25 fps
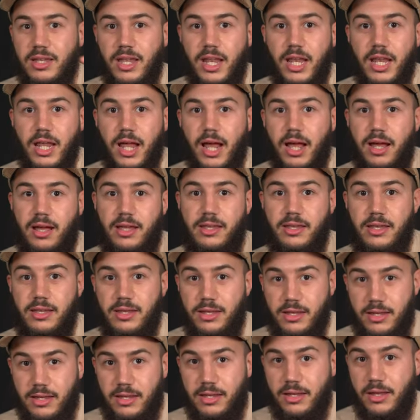Il y a,
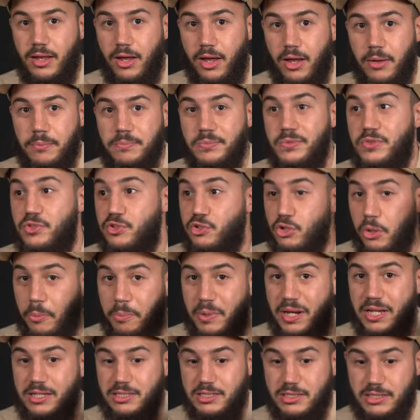sur
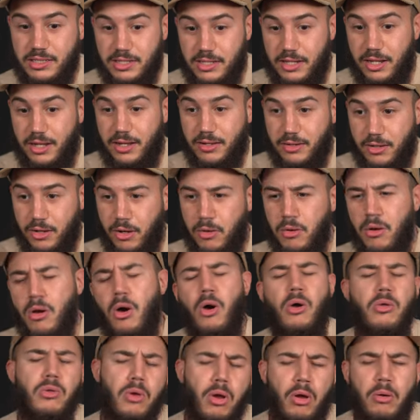place, il a,
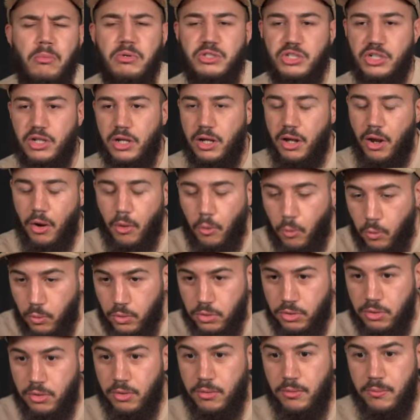oh non, machin,
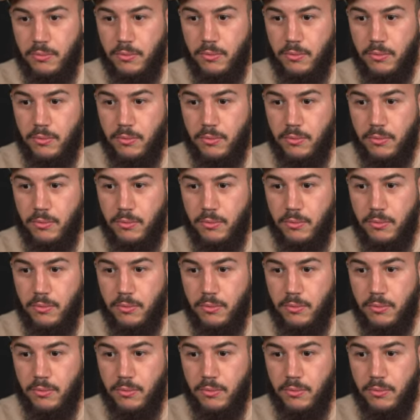goutte.